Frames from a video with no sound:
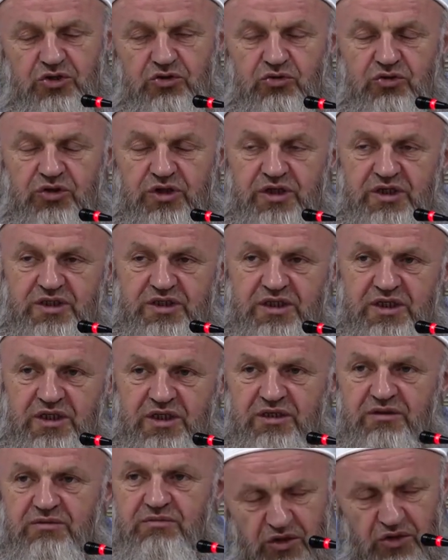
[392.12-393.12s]

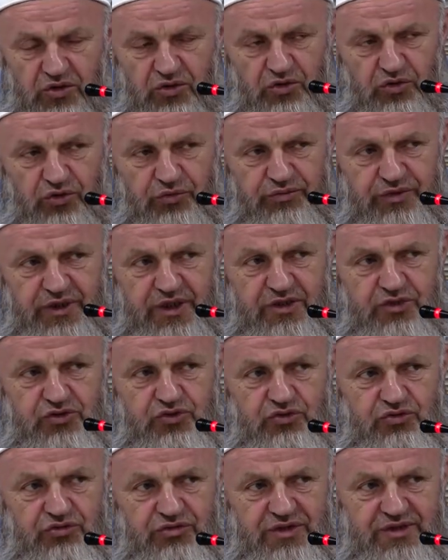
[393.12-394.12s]
Dolayısıyla ölümden
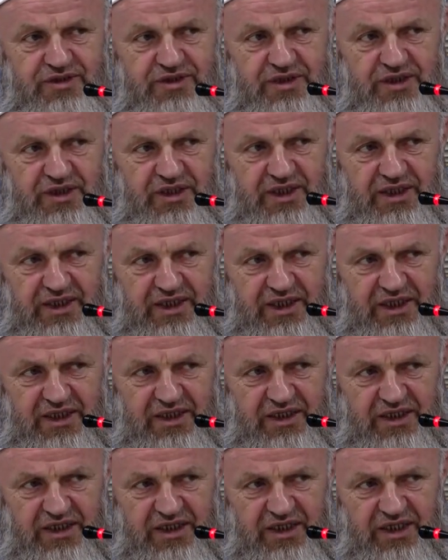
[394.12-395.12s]
sonrası ile
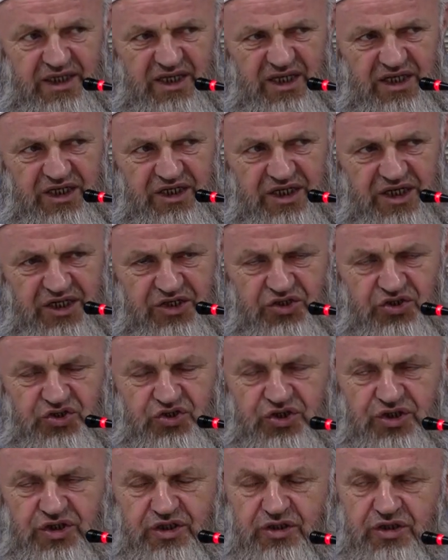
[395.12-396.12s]
ilgili
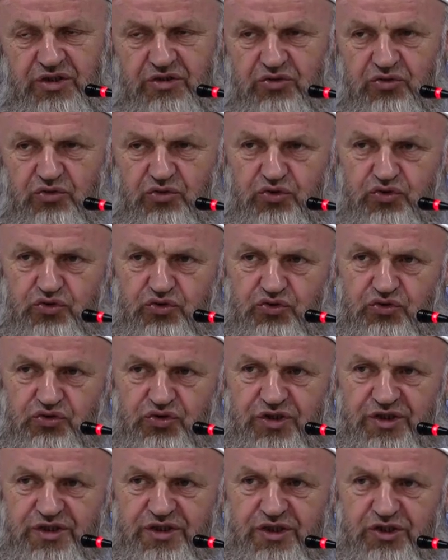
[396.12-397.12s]
inancı,
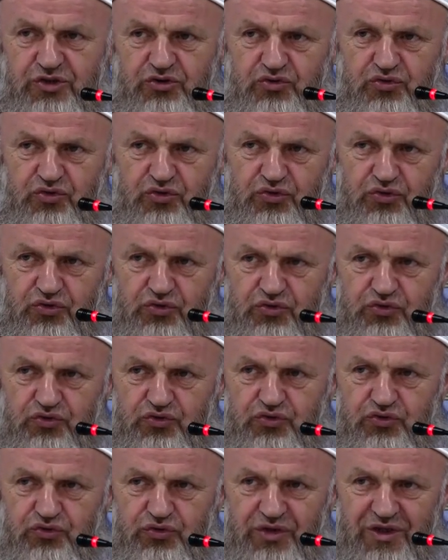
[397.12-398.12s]
düşüncesi,
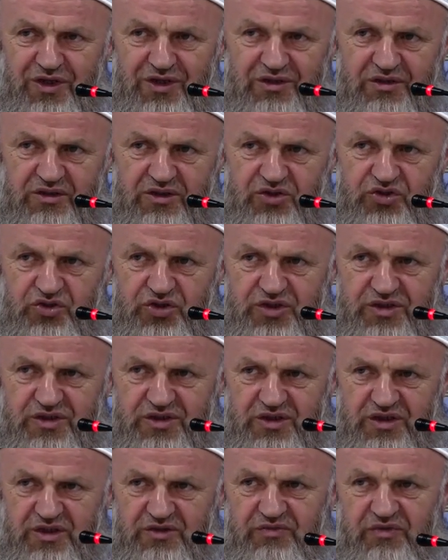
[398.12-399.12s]
korkusu,
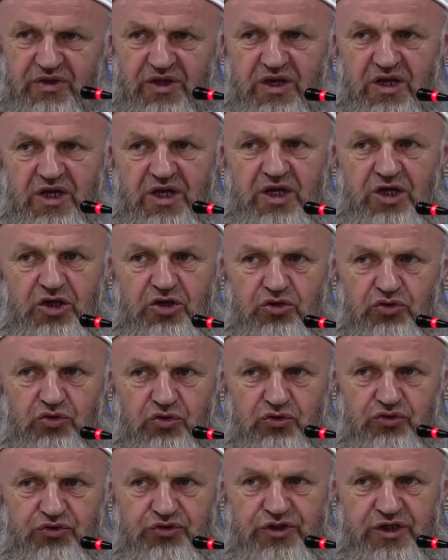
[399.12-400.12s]
endişesi
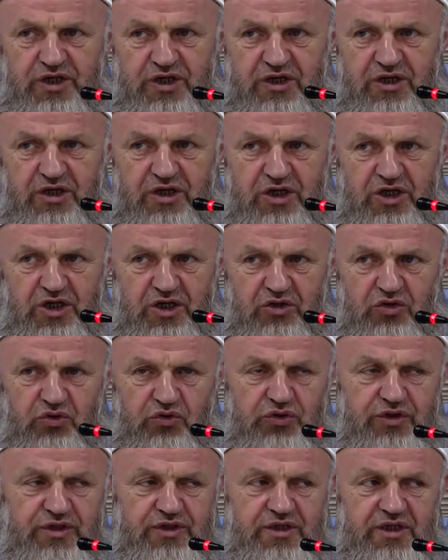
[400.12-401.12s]
yoksa
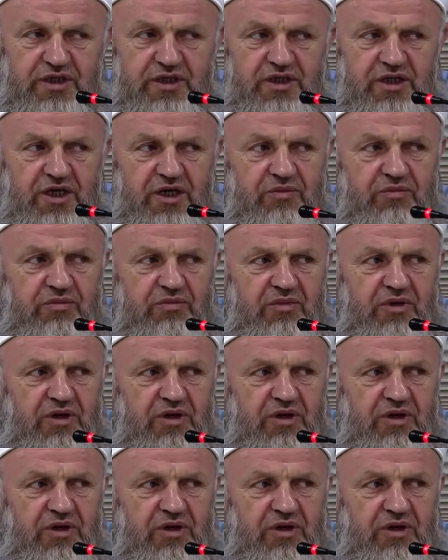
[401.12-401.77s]
o insan hep